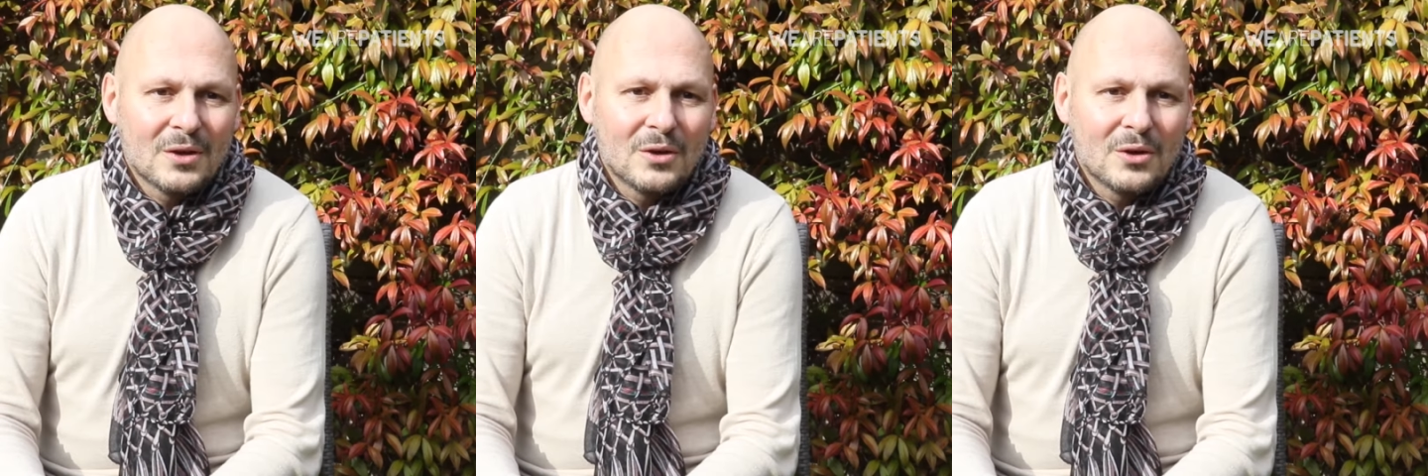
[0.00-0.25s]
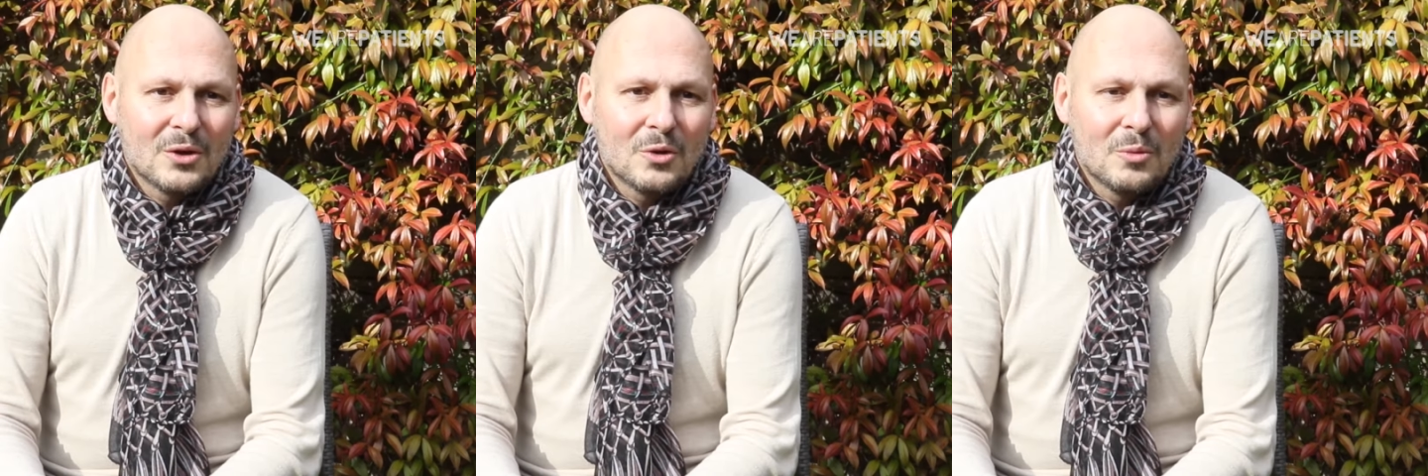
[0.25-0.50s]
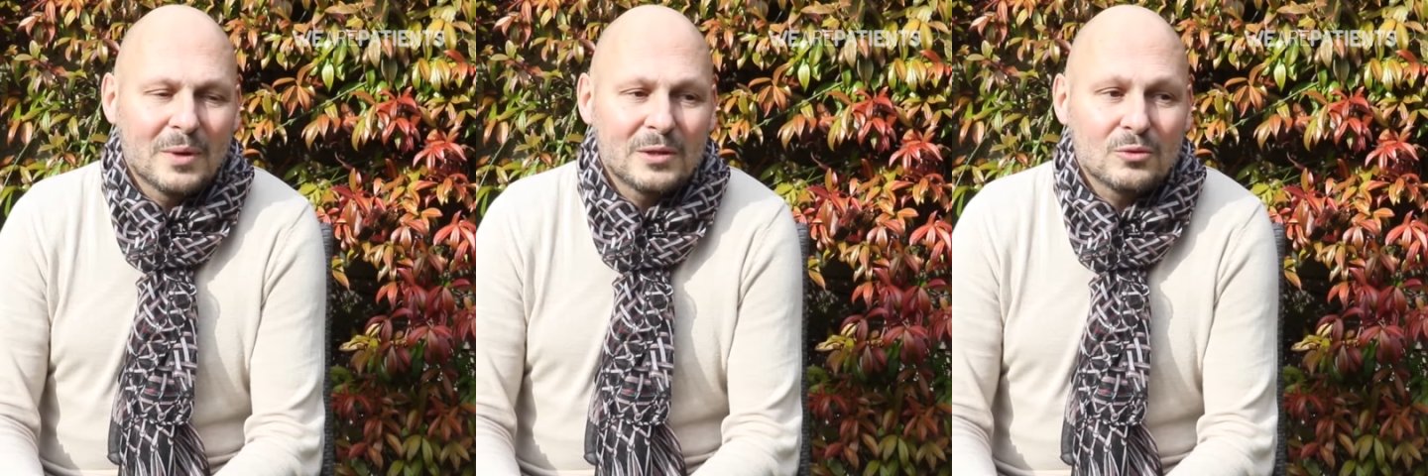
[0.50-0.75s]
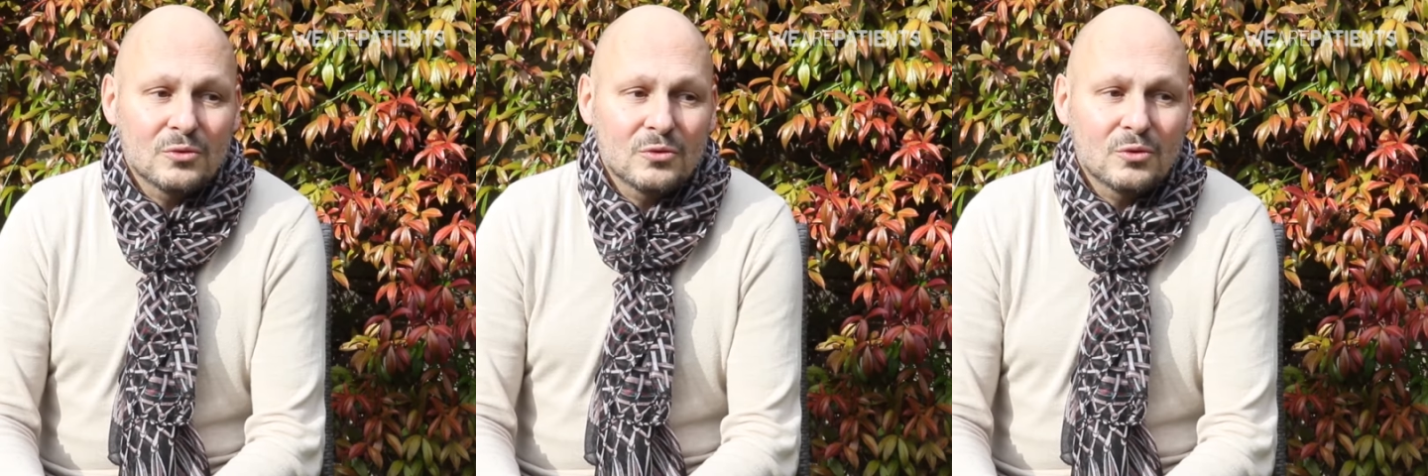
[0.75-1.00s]
euh,
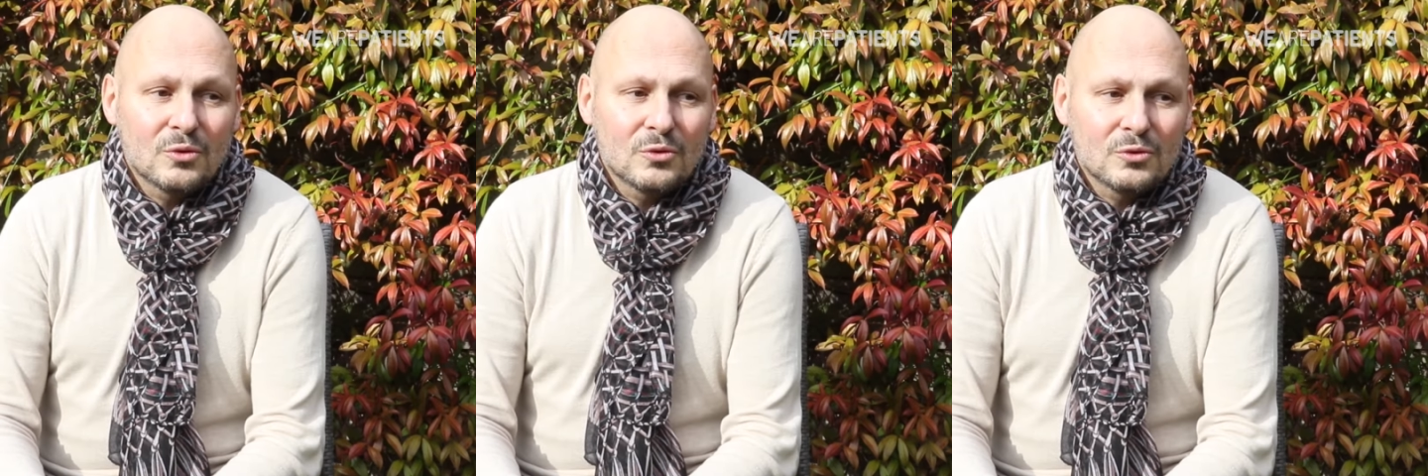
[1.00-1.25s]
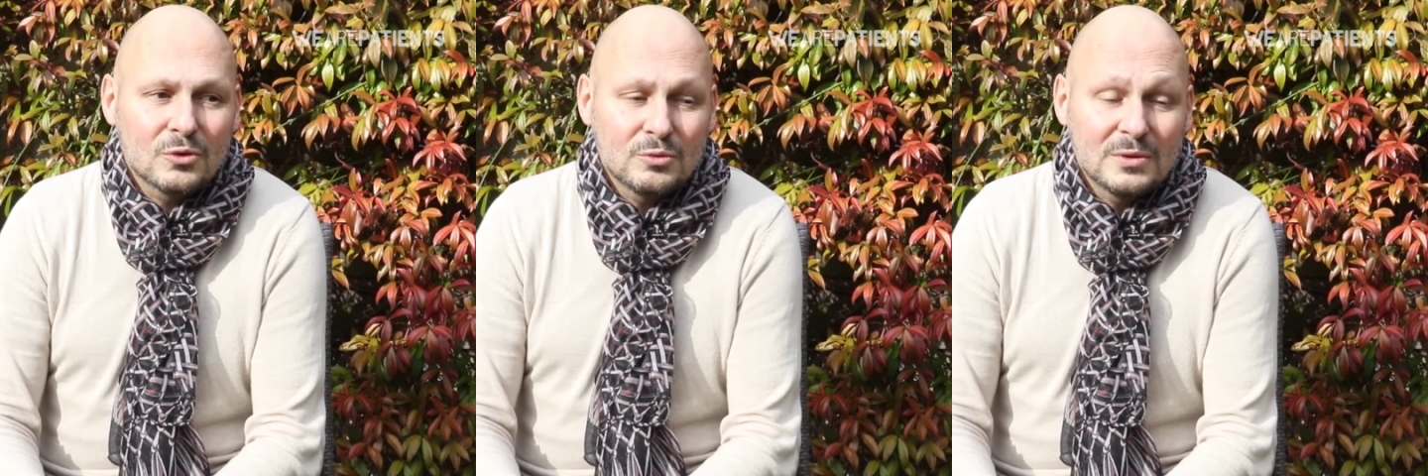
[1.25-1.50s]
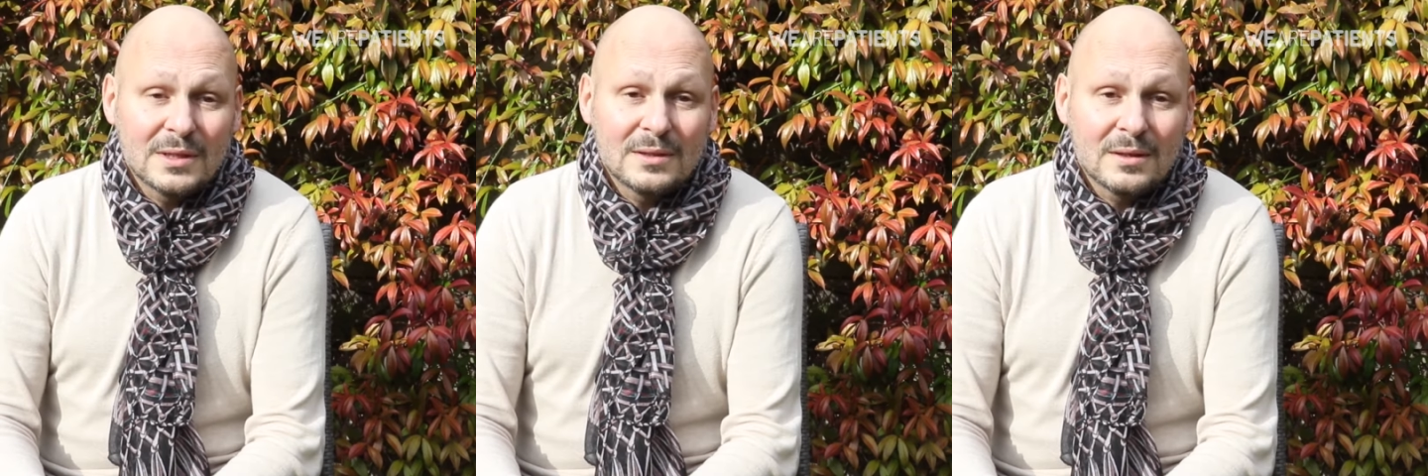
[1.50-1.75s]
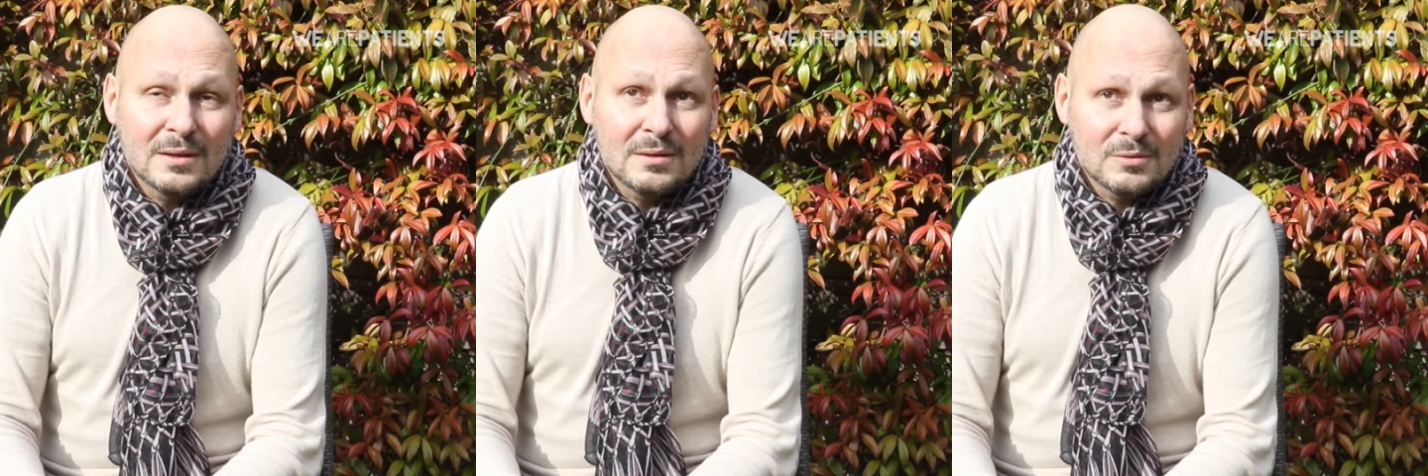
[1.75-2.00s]
m'annonce que je suis
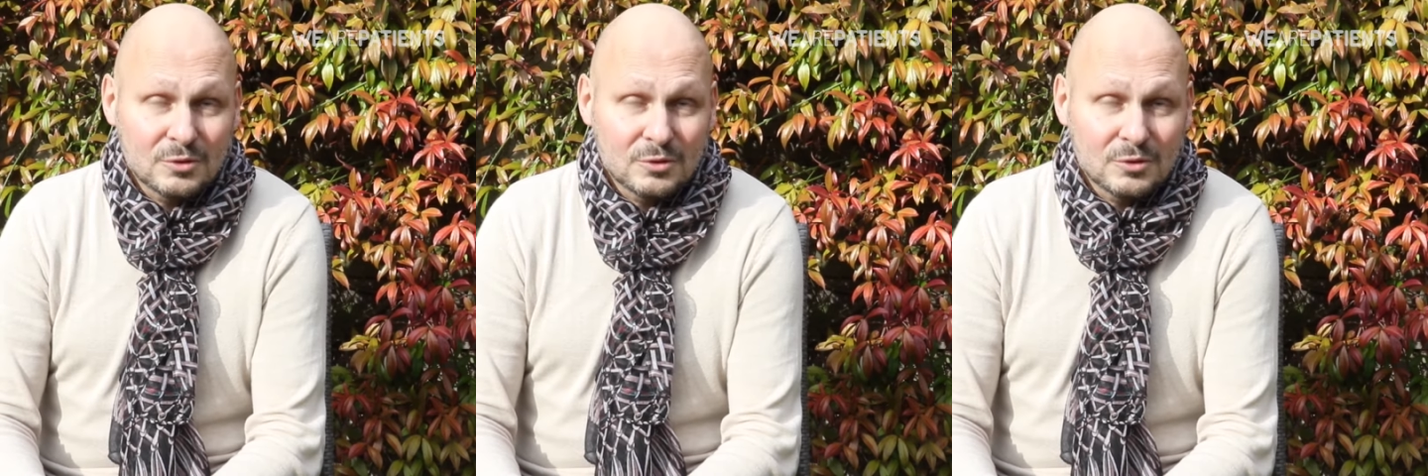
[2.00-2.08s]
atteint,